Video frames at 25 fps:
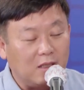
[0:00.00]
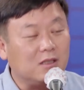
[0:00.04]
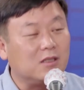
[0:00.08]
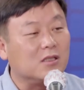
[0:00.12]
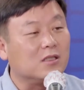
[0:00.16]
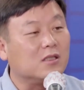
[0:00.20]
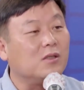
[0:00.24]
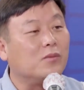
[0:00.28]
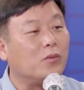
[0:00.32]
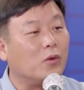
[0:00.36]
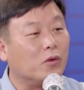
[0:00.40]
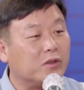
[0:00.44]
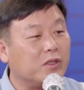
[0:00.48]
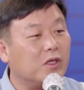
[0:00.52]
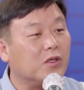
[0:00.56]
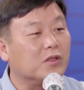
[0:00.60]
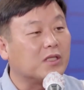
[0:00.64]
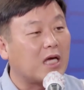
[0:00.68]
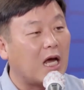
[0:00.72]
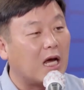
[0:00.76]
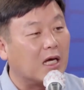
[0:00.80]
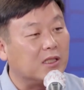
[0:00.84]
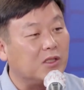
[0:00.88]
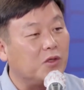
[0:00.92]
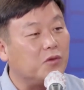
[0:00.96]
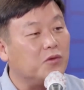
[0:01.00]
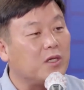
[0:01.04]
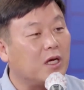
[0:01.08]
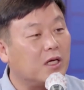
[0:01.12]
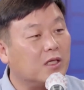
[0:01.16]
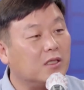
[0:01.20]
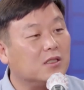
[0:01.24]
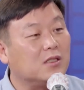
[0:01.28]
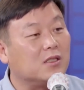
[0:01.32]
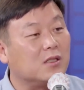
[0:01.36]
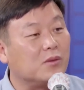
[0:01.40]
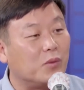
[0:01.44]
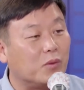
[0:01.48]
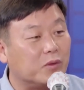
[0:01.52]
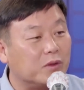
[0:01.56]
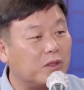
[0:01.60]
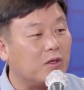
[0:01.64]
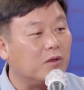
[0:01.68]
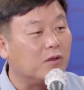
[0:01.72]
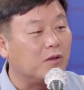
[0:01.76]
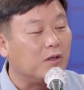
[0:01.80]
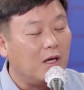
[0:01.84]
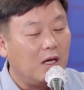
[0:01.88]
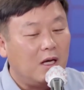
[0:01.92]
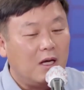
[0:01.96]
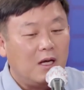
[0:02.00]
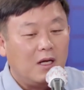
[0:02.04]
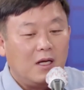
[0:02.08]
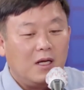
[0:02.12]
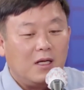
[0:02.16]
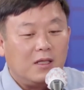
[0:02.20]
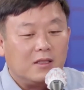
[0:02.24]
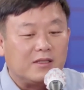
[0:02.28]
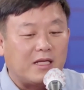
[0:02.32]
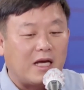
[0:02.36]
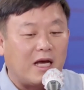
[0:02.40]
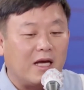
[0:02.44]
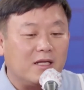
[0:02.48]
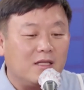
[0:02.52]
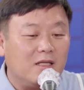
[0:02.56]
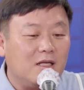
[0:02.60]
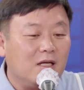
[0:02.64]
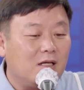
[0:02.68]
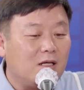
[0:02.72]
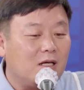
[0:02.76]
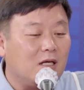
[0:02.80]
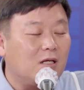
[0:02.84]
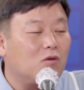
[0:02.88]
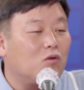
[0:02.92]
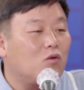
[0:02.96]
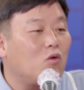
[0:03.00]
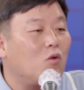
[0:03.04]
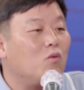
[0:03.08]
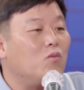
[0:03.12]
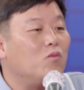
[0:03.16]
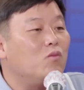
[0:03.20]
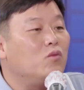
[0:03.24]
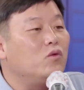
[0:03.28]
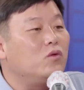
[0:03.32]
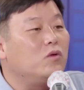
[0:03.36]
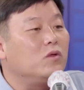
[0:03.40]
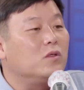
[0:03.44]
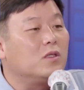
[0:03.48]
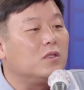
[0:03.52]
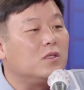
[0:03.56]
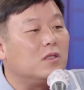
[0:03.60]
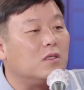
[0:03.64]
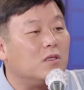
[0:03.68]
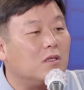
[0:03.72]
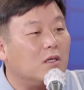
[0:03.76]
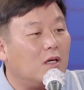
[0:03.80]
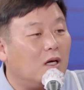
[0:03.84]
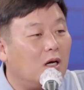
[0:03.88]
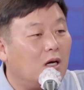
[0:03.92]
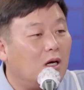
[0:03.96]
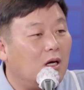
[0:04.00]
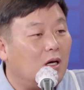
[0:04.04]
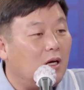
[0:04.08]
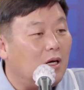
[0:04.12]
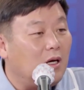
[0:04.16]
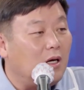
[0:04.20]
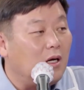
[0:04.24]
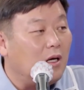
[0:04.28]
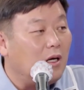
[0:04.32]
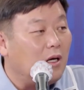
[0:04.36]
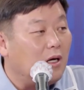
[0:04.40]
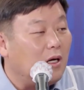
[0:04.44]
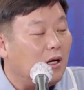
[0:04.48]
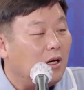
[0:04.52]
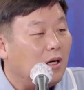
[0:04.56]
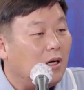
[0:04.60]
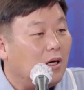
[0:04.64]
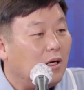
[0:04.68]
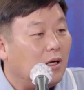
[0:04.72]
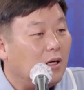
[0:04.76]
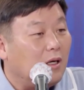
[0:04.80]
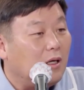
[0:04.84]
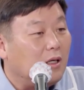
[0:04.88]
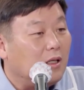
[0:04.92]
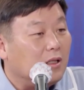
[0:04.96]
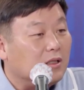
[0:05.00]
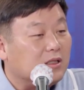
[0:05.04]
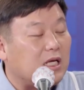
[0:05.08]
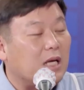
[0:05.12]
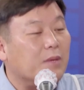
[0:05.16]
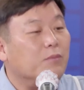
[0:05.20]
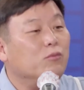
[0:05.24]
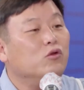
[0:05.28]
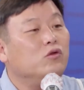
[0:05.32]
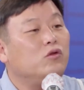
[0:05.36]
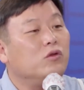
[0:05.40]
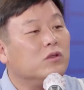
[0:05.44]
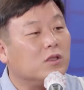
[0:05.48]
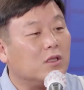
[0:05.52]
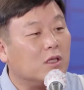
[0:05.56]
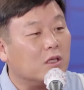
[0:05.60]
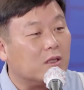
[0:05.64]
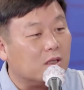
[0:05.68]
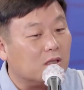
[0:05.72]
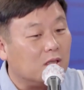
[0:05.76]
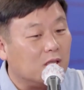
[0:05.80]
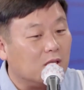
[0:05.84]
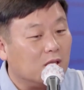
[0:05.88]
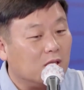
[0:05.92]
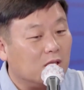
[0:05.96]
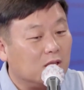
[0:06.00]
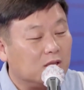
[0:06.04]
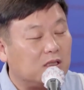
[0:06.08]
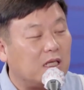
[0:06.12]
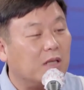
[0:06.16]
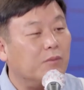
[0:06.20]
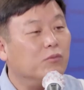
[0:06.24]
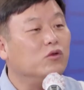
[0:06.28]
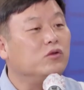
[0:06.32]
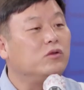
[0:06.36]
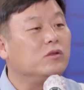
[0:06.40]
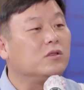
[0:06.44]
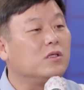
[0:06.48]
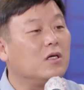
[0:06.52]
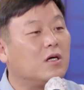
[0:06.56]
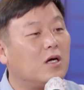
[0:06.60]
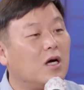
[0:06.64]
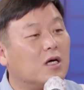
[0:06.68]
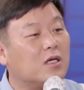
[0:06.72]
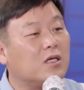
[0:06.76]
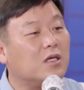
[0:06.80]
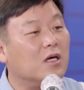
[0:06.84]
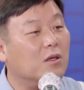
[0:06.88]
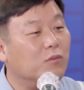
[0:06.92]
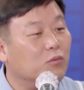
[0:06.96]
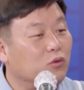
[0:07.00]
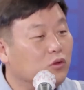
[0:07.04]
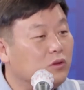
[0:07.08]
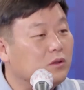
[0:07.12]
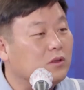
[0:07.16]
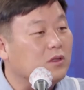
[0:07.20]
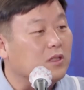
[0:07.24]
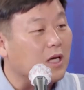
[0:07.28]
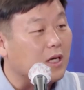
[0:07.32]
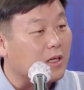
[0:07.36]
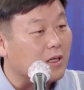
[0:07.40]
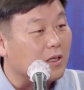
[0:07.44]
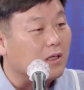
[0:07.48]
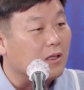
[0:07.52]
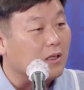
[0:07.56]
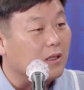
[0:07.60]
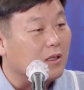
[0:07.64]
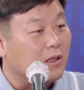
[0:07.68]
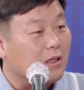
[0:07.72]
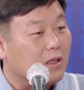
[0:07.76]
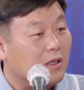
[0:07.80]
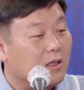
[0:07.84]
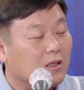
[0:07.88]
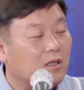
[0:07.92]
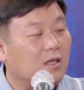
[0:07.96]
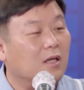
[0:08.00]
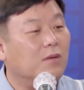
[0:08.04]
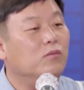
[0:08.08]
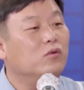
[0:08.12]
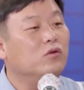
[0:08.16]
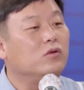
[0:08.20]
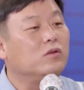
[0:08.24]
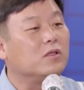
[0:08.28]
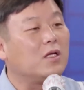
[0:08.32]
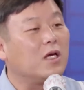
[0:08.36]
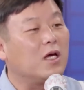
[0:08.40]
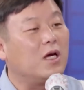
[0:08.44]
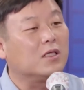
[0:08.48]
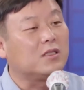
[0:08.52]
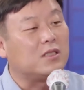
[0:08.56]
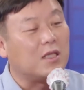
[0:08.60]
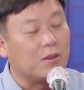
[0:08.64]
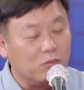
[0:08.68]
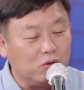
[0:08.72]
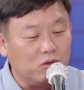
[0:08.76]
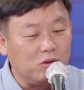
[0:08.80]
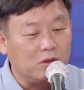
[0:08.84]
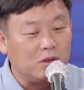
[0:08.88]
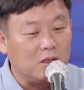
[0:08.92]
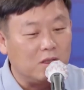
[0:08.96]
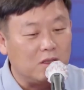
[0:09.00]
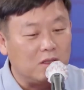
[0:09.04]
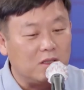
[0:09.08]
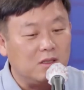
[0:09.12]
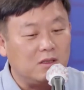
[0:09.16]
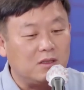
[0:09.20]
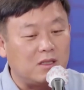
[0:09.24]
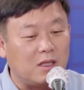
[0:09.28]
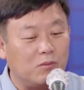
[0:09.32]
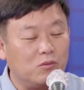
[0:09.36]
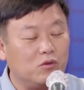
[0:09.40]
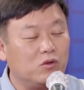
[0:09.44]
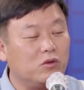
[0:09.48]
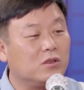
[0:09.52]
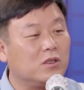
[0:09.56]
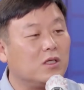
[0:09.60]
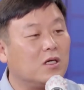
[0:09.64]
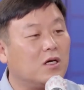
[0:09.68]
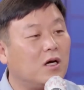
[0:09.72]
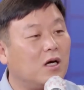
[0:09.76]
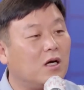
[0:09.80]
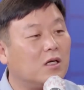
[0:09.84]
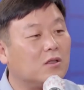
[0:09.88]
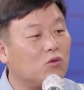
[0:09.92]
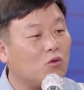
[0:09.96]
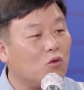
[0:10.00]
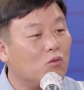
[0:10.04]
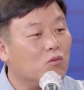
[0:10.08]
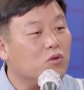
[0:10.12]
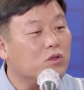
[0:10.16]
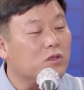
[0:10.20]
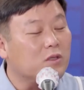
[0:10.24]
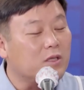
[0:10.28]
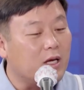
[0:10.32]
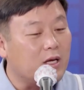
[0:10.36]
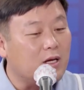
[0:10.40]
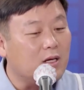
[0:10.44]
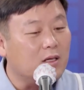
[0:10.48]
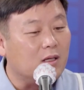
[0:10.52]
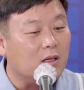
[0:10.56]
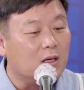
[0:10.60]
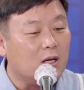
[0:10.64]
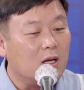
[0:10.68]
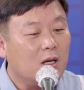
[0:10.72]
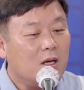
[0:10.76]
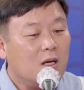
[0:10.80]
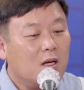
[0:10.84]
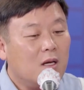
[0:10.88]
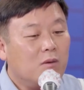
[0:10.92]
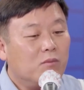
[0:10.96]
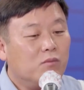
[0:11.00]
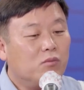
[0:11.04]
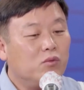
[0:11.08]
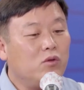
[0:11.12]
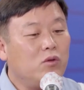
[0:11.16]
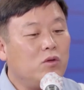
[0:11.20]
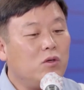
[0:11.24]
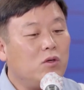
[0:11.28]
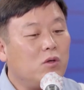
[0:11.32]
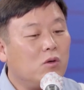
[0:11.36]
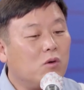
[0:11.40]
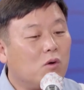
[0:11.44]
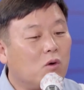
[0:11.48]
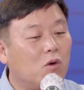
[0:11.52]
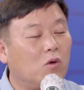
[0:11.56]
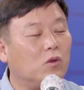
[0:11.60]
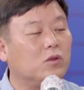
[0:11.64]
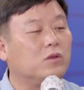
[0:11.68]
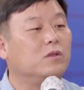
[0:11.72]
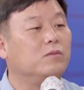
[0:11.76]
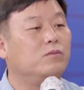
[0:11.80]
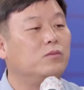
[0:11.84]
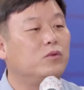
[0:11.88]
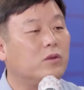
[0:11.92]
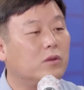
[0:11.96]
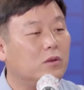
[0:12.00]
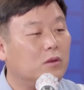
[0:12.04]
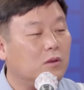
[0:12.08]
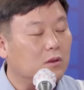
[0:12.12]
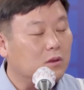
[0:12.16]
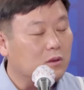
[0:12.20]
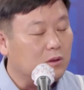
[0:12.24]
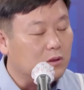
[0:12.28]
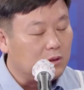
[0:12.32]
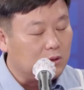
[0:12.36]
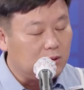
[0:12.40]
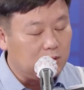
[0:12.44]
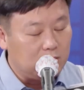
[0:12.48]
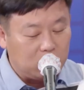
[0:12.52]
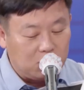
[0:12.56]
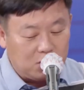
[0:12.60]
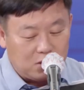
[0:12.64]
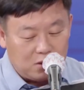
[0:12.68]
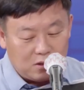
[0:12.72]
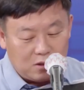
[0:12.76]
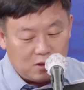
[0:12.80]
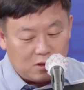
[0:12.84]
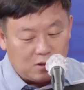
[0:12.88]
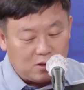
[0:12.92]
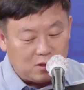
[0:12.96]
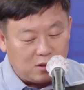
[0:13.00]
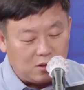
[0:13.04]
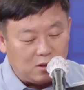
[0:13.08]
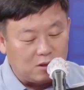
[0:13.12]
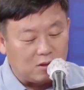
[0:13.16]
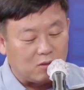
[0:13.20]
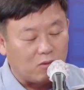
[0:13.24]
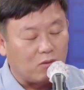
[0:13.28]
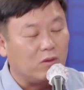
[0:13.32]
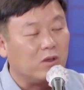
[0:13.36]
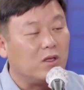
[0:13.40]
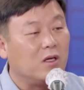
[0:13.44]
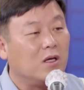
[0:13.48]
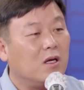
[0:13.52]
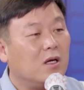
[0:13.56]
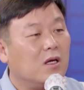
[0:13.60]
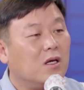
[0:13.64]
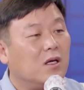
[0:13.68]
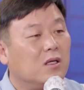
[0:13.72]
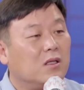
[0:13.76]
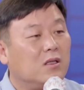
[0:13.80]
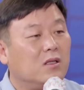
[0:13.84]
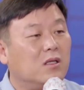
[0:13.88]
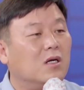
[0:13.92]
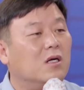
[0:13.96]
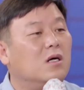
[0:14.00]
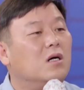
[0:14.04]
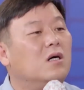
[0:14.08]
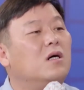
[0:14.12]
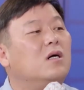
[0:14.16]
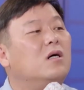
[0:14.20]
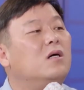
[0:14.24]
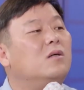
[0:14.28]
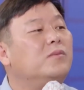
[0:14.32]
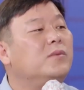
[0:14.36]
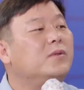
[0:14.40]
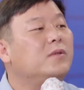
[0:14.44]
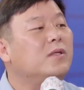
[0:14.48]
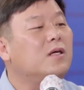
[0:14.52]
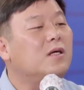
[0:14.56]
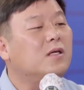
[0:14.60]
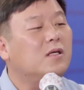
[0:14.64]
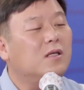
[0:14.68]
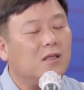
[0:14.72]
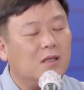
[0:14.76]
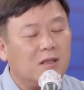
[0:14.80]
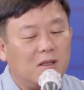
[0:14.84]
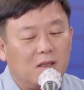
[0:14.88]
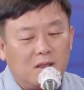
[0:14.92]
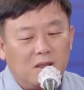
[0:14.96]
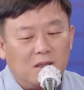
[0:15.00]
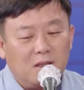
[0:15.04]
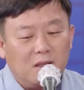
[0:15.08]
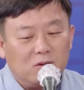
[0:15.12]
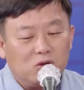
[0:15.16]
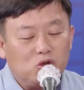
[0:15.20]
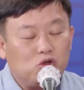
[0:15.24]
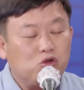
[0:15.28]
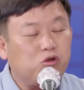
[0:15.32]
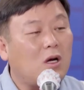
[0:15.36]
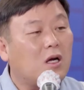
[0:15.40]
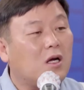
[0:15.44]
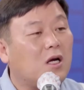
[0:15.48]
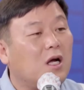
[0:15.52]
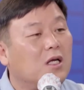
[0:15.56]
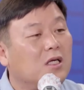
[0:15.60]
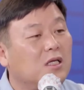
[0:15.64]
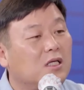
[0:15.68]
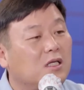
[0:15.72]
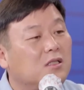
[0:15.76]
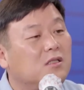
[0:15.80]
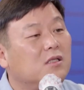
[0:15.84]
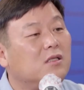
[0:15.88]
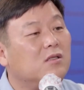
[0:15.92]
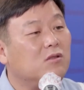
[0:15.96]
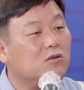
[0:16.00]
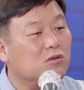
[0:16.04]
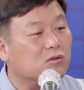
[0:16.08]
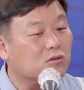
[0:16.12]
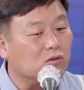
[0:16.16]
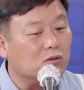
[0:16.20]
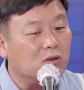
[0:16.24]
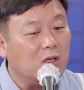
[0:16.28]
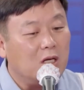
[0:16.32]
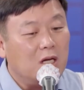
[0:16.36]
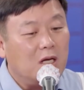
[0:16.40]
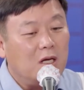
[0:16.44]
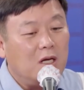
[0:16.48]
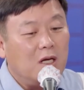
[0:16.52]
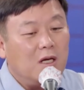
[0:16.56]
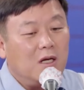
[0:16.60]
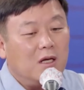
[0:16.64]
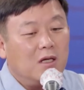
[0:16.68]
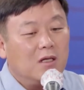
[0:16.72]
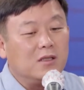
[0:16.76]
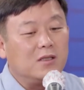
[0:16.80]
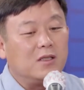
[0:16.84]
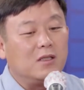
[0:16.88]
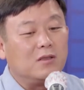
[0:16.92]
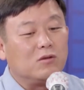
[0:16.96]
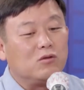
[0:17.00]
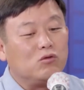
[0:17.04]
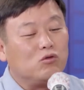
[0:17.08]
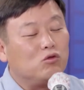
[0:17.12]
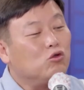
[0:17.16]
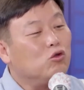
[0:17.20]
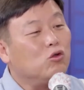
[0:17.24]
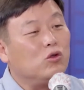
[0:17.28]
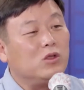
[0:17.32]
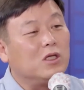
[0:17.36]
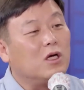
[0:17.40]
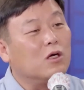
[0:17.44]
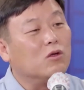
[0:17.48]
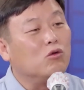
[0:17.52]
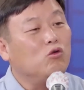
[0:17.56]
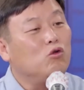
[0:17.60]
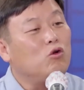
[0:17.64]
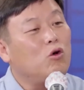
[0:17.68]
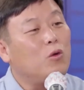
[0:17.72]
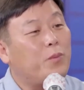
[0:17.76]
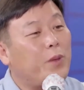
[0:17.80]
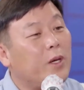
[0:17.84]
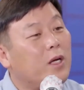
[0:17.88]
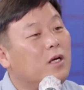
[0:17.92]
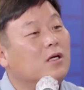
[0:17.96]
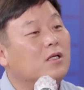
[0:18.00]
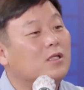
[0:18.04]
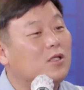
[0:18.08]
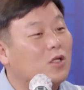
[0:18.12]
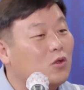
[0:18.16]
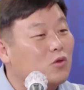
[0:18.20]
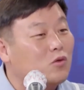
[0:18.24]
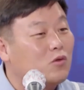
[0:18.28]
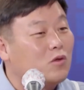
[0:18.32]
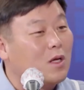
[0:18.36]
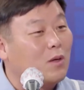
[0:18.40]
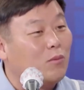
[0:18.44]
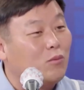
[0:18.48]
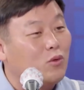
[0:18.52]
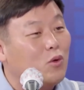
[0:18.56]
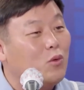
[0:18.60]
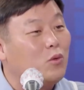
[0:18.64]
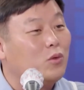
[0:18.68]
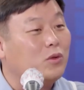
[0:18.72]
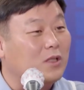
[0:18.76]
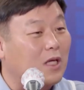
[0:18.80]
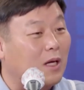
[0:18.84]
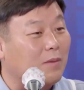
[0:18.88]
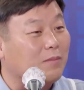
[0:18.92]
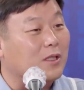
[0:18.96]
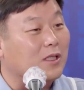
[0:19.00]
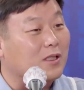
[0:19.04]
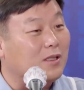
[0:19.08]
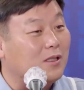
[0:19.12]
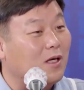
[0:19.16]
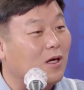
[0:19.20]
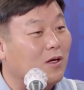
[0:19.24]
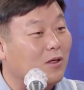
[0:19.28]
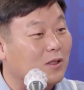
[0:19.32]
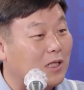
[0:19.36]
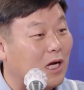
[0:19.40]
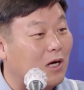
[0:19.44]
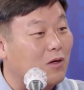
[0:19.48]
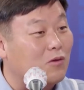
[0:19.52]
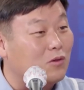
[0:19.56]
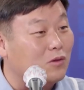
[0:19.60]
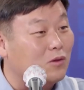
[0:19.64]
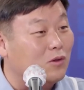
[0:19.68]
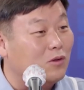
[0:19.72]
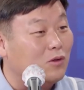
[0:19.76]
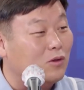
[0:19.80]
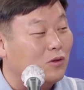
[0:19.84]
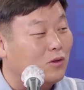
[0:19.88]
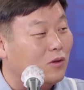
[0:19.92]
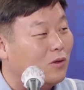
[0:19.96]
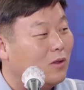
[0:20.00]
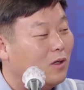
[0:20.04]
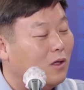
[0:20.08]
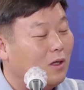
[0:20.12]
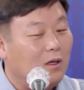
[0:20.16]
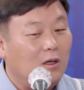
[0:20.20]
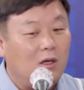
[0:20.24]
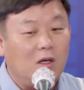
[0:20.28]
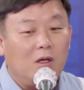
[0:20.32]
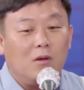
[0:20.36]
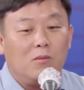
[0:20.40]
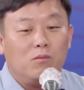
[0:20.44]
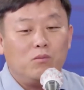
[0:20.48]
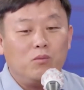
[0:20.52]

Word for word: 짓을 보세요. 장재훈이 하는 짓을 보세요. 음. 자기들끼리 똥 묻은 겨가 재무등교를 재무등교가 겸무등교를겸무등교가 음. 재무등교를 재무등교가 똥무등교를 물고 물, 떨어지는 음, 권력 다툼 너무나 음. 추악한 이전투구 그래서 누구 이건 누구 편을 들어줄거냐 물어보는 사람도 있어요 자꾸 네.